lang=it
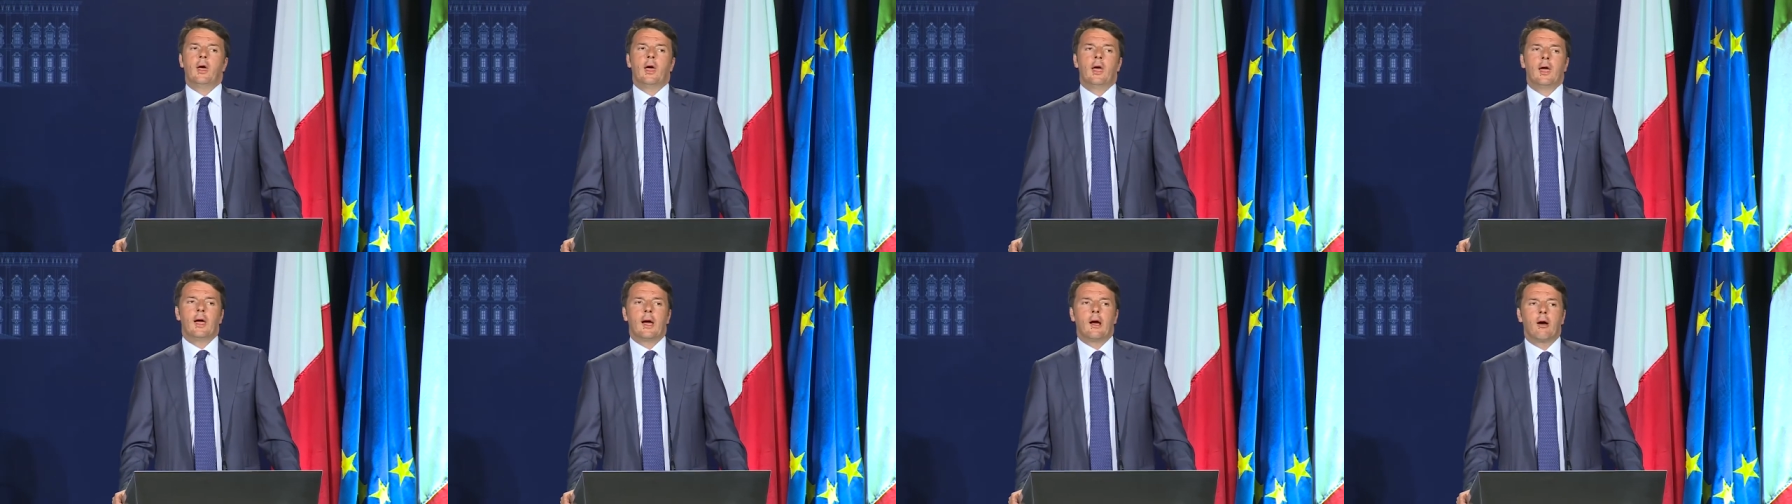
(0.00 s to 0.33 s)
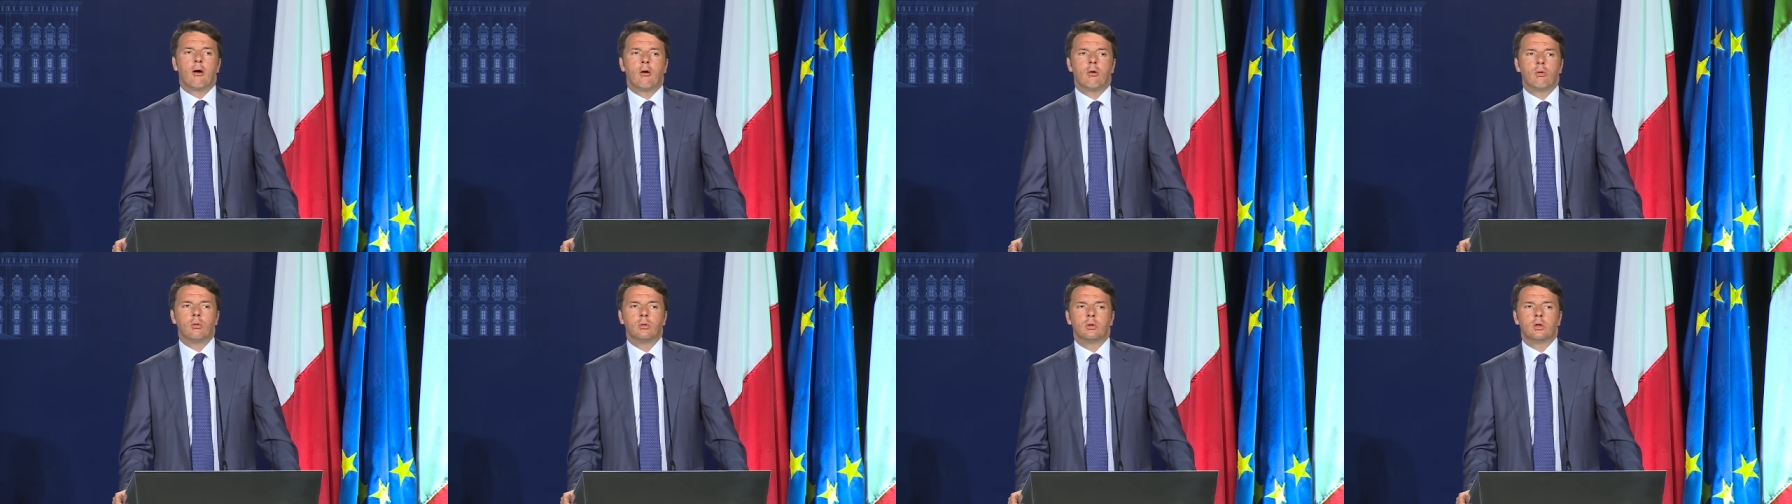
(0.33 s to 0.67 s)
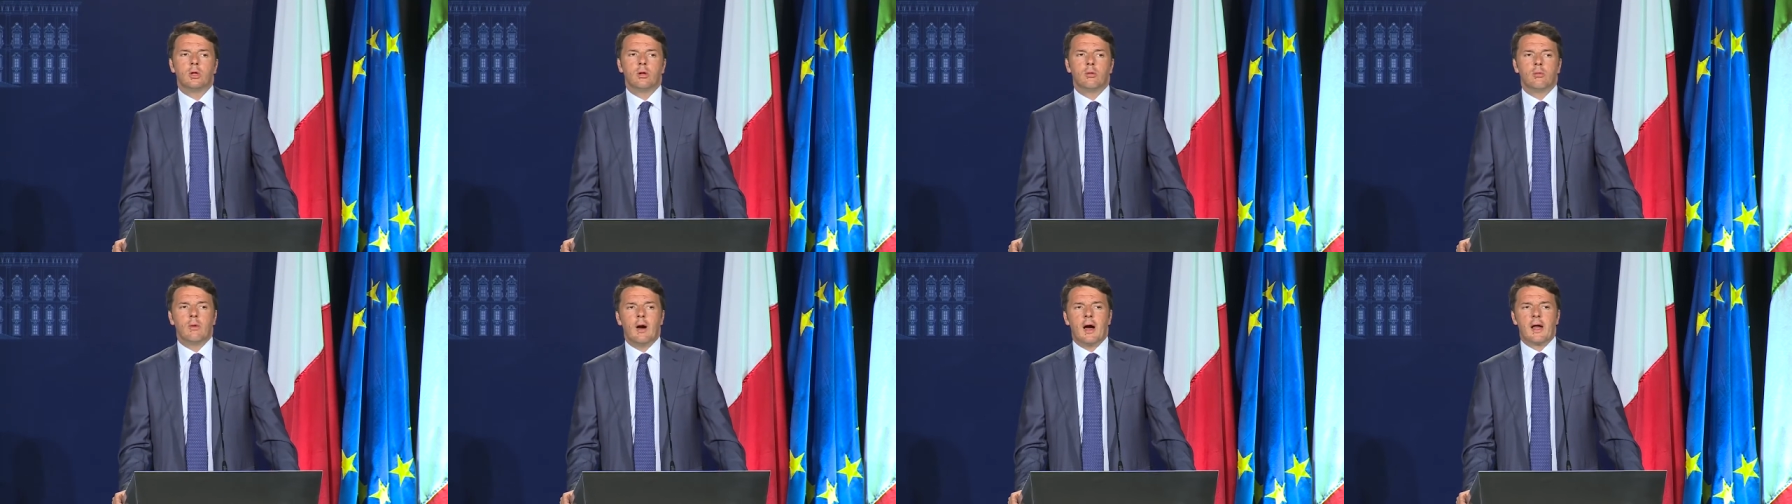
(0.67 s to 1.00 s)
e
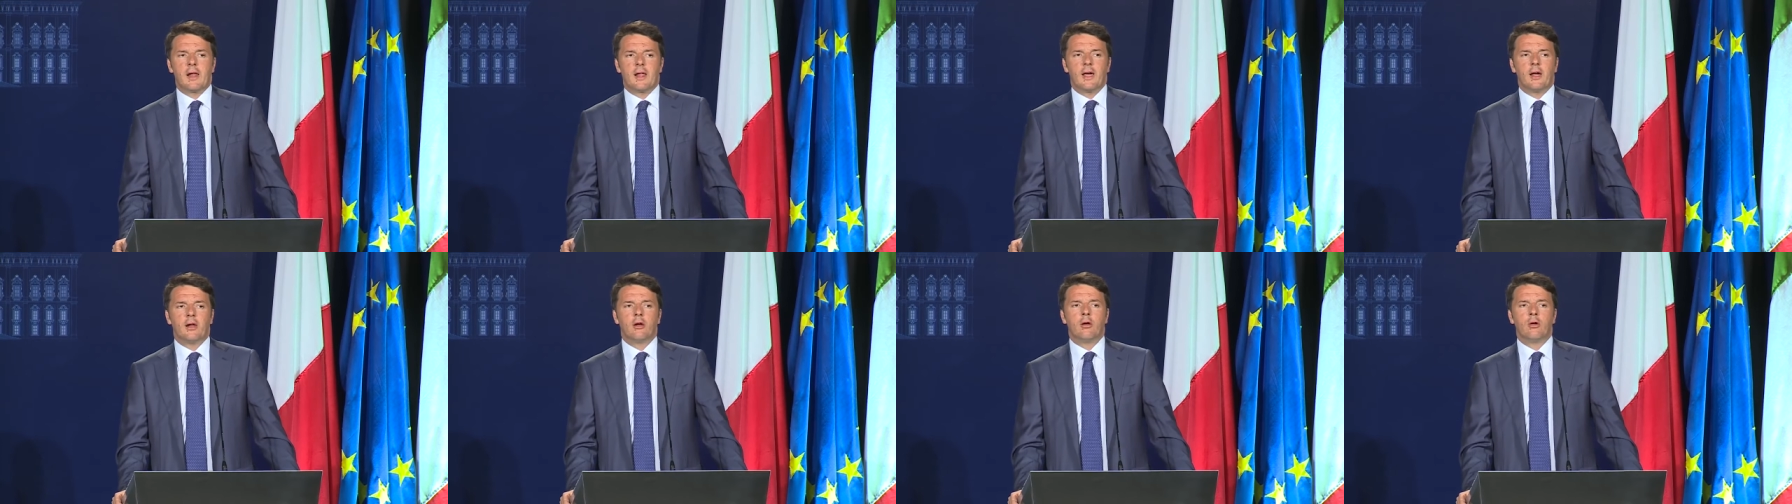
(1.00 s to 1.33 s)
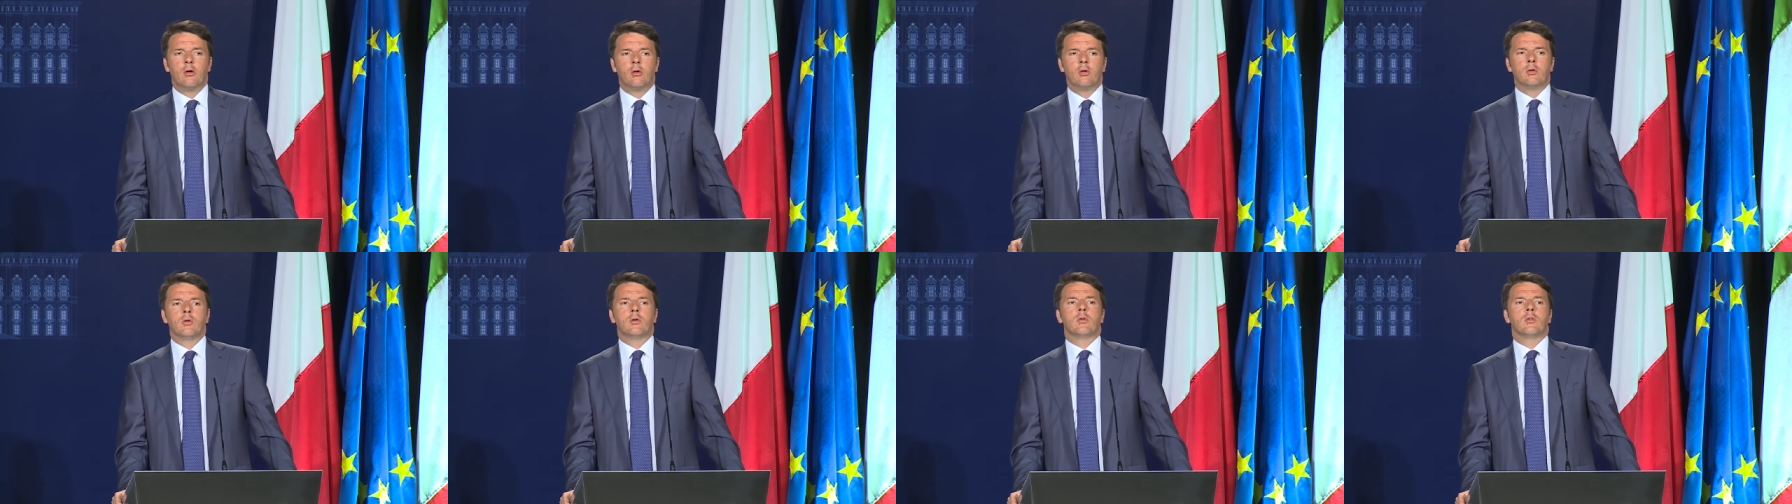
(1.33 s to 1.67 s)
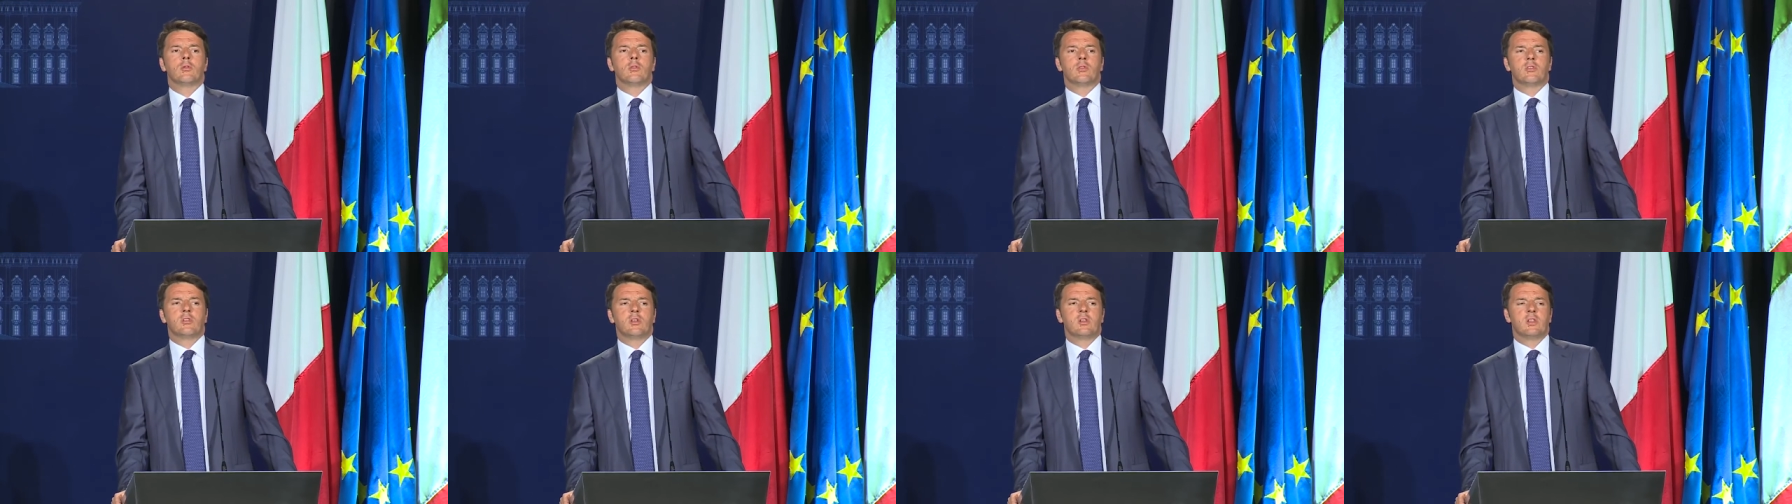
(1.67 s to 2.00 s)
continuare a non
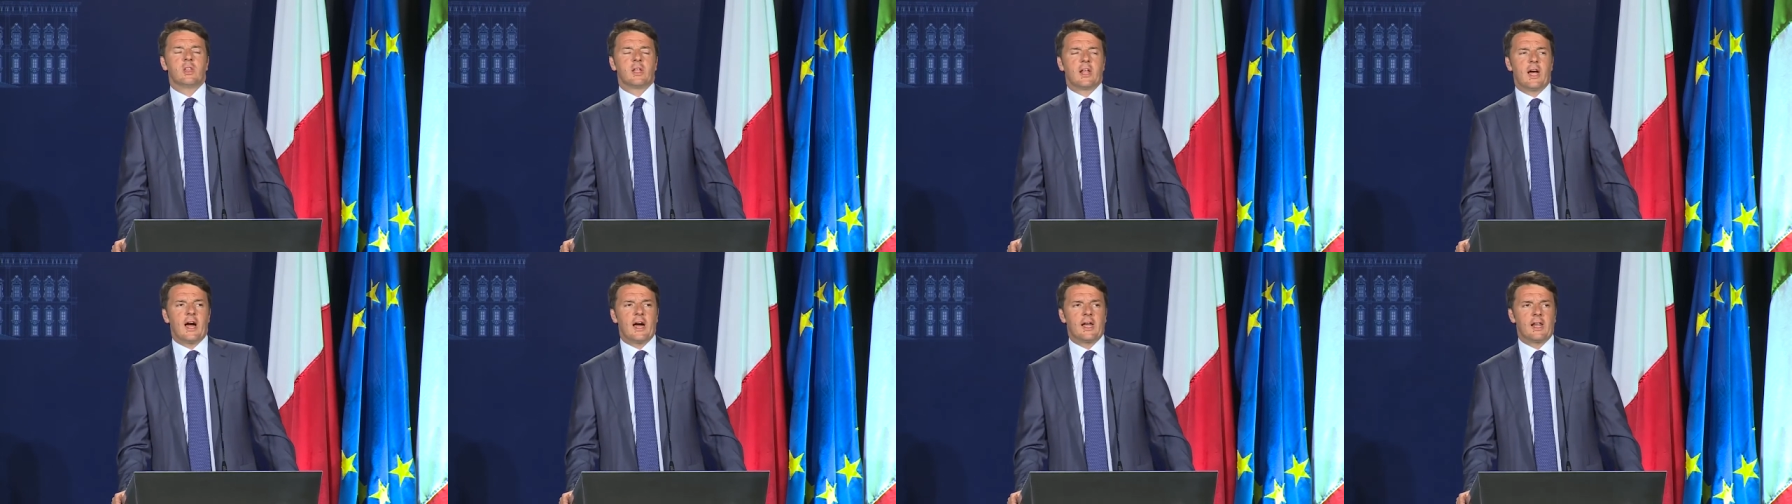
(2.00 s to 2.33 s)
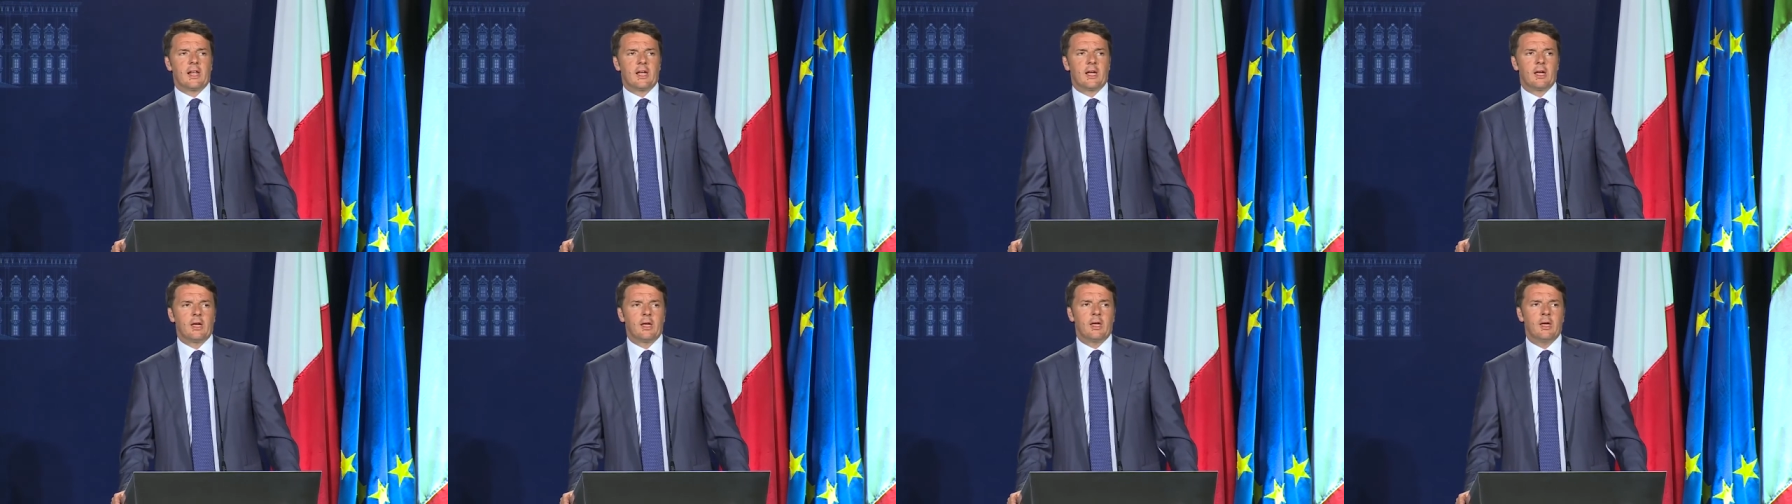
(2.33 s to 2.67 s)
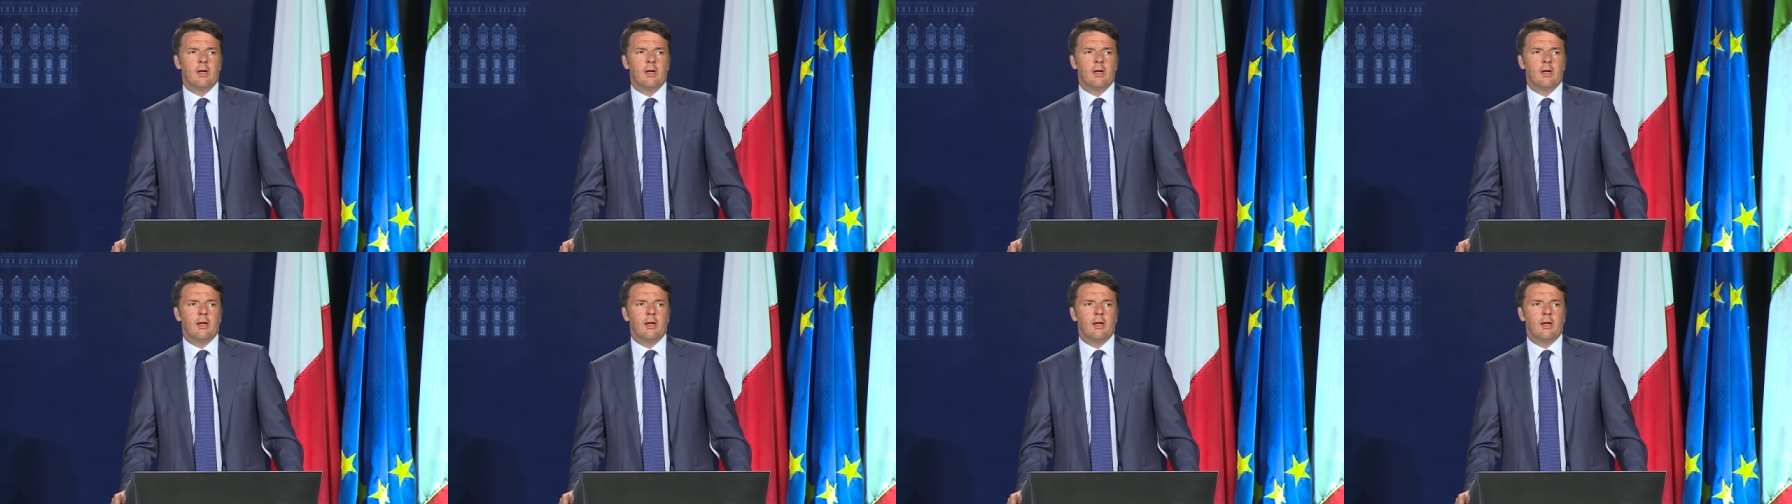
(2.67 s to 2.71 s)
considerare